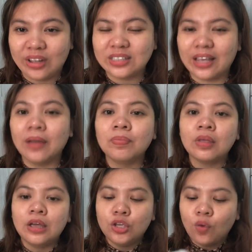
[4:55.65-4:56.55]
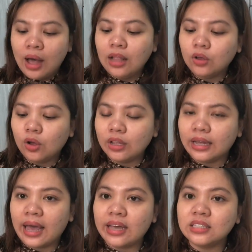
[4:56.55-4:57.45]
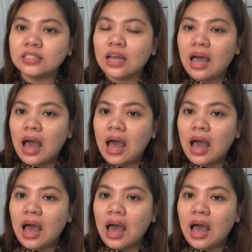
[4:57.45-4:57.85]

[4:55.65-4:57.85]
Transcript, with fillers: Kasi yung alcohol, guys,